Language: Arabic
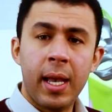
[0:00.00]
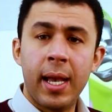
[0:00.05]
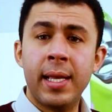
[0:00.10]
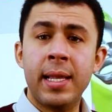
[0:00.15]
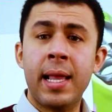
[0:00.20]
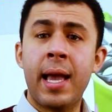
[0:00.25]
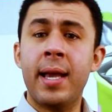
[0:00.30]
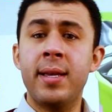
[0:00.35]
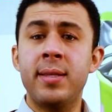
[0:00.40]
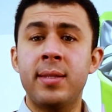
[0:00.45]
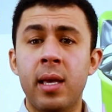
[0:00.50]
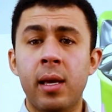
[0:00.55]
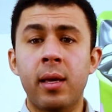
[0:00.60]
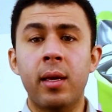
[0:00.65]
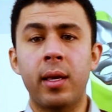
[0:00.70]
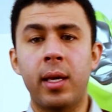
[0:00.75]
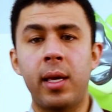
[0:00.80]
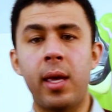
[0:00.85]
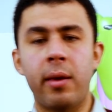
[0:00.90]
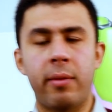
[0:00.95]
انا عايزك
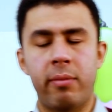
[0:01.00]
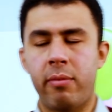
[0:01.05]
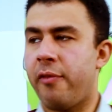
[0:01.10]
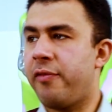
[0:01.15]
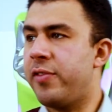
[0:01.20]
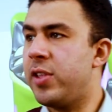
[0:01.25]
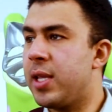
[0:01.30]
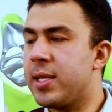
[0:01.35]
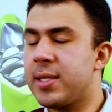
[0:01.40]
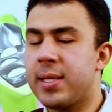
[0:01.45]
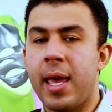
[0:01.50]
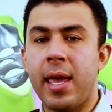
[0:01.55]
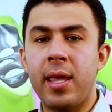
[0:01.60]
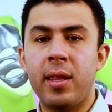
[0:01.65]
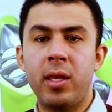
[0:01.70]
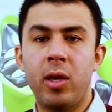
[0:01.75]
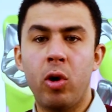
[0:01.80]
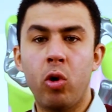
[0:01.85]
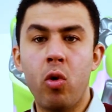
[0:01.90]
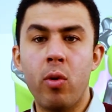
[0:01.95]
في ناس
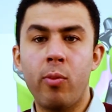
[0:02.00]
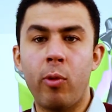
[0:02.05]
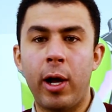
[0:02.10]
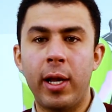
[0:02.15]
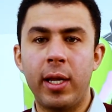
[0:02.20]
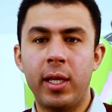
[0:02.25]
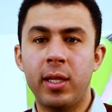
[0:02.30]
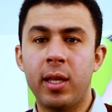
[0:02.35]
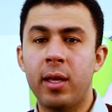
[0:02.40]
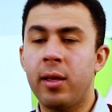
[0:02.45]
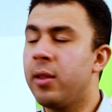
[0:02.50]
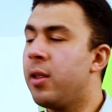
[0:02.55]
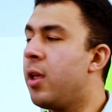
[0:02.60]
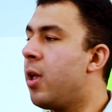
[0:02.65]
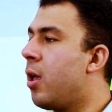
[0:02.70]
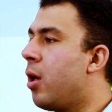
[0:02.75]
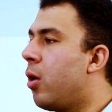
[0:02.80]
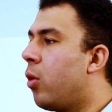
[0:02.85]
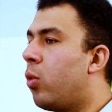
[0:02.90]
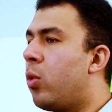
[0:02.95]
جايين يهجموا علينا
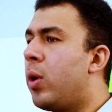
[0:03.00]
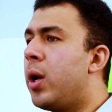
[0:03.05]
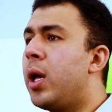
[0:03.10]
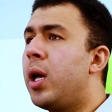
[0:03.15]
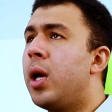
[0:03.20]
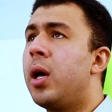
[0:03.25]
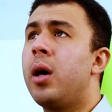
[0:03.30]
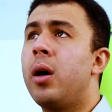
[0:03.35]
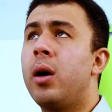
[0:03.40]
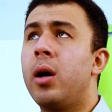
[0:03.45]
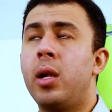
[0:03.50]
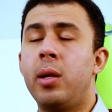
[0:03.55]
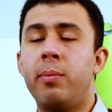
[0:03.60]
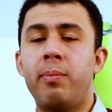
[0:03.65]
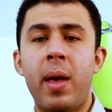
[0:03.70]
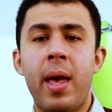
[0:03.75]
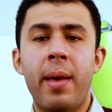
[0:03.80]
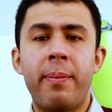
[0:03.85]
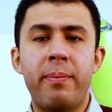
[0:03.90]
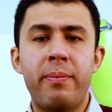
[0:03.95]

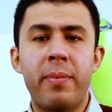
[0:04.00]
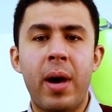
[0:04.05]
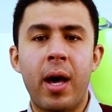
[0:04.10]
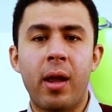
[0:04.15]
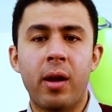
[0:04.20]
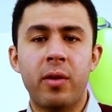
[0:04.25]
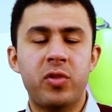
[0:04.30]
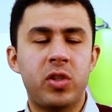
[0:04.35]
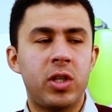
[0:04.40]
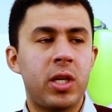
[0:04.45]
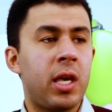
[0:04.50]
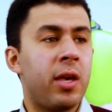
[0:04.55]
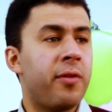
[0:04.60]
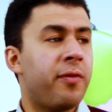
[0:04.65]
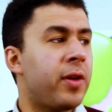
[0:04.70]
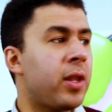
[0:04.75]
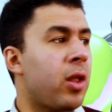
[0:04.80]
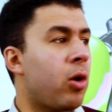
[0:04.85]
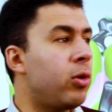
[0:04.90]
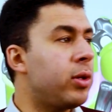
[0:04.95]
والباب ما اعرفش ايه
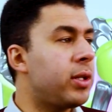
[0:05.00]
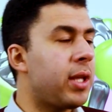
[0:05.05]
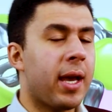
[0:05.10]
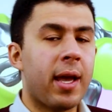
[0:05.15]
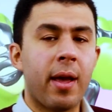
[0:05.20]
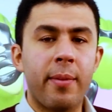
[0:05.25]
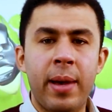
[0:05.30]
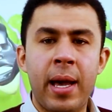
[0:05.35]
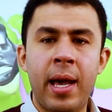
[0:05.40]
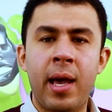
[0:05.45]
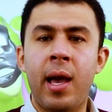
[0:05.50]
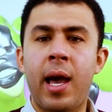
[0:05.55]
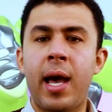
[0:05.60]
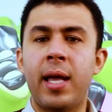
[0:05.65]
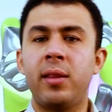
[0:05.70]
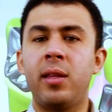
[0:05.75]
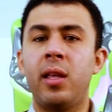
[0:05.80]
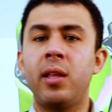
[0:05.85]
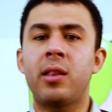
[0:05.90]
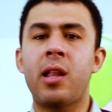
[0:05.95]
فانا قلت يا جماعه
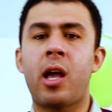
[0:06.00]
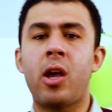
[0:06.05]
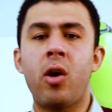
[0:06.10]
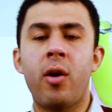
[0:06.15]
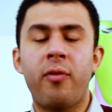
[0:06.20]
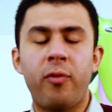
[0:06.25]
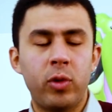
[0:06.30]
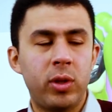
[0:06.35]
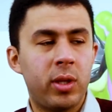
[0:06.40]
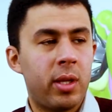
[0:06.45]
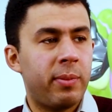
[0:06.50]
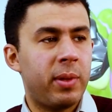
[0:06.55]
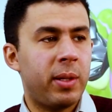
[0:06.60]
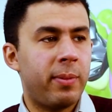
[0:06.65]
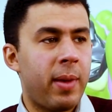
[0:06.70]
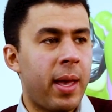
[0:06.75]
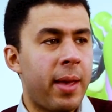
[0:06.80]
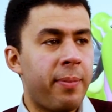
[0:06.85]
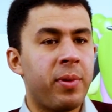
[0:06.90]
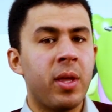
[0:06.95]
حد يطلع يقف قدام
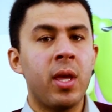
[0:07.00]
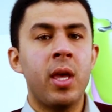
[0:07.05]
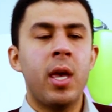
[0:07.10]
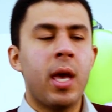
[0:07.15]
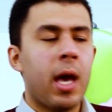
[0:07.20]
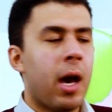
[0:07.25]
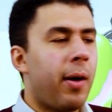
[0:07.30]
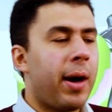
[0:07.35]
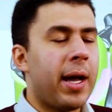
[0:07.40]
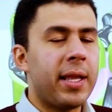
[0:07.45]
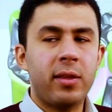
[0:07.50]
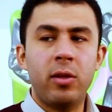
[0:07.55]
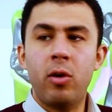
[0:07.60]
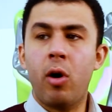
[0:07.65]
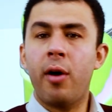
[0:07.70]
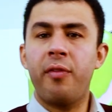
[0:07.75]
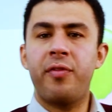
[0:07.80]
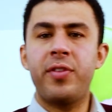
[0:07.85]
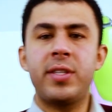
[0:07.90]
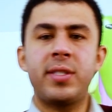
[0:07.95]
الباب او حد
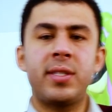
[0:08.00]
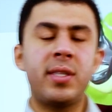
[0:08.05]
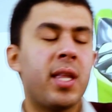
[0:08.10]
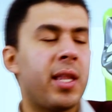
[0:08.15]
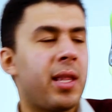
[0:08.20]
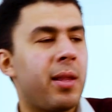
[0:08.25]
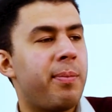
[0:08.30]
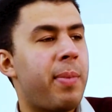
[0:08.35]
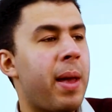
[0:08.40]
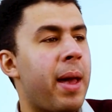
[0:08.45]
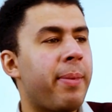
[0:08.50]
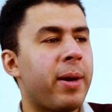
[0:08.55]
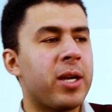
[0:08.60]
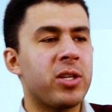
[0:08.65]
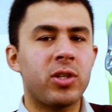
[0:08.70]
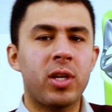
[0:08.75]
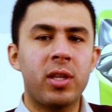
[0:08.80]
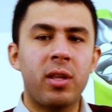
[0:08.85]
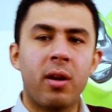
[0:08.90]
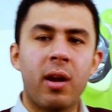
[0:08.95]
يقف يسند الباب
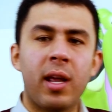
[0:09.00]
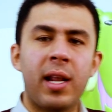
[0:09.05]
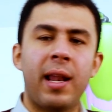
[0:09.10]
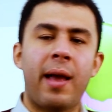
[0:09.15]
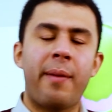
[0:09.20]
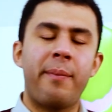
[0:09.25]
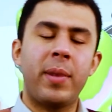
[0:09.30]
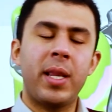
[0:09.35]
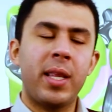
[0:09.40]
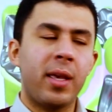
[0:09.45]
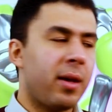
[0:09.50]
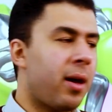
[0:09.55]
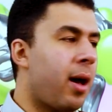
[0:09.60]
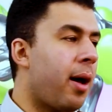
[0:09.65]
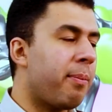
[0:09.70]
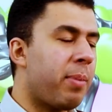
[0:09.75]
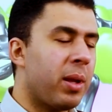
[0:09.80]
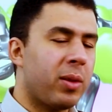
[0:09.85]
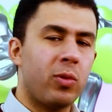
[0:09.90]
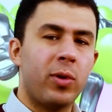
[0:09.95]
عشان الراجل عمال
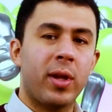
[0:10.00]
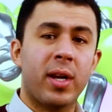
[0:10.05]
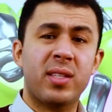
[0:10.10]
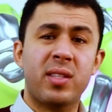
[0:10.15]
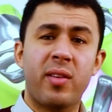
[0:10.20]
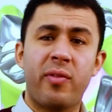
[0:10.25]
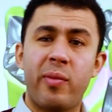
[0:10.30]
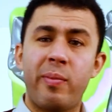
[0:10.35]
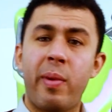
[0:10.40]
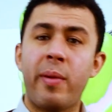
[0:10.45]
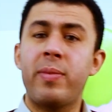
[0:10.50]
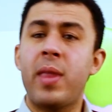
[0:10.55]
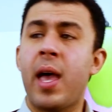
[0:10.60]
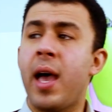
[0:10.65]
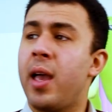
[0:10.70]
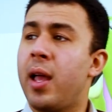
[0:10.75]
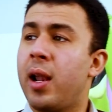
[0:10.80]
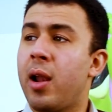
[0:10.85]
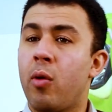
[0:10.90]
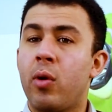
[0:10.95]
يخبط ويرزع في الباب
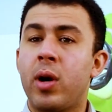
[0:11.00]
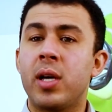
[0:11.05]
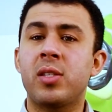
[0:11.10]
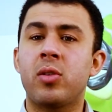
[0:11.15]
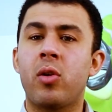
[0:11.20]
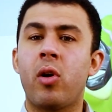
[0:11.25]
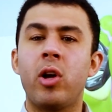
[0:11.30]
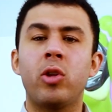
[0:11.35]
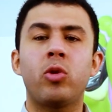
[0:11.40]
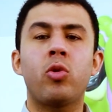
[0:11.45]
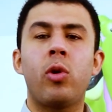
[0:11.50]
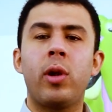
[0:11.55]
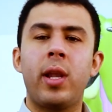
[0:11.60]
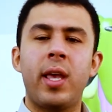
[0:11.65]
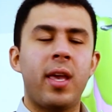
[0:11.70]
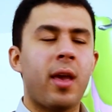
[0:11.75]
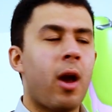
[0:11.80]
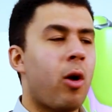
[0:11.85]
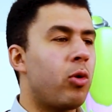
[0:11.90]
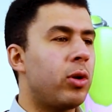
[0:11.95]
ده لو كسر يدخل
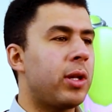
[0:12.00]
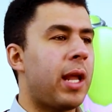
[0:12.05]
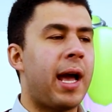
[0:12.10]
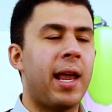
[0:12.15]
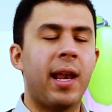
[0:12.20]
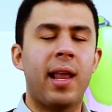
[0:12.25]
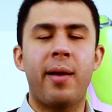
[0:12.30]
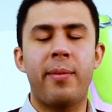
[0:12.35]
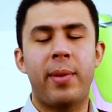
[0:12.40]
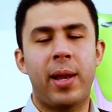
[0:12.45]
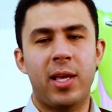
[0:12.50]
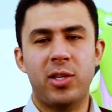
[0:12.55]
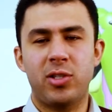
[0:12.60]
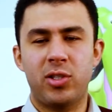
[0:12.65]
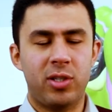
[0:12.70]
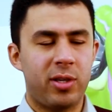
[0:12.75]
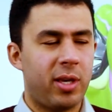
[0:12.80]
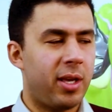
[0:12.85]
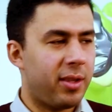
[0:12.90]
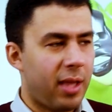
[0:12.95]
ايه يكون علقه
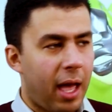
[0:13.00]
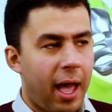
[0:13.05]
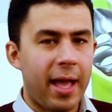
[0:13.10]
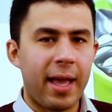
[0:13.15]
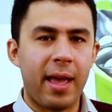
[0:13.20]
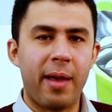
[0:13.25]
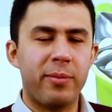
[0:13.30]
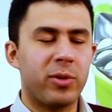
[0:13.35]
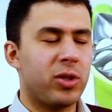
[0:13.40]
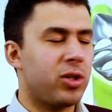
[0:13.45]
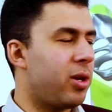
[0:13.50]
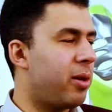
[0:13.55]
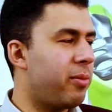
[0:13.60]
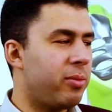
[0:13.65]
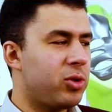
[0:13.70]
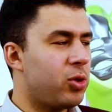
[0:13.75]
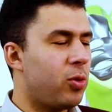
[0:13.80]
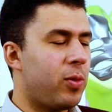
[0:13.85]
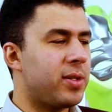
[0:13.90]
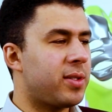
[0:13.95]
ملهاش حاجه مش,
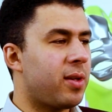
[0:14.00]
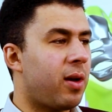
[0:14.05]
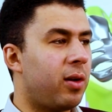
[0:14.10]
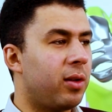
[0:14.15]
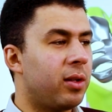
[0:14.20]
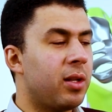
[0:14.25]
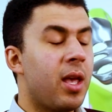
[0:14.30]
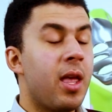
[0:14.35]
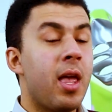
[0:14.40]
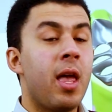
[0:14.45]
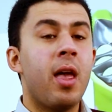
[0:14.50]
مش كويسه خالص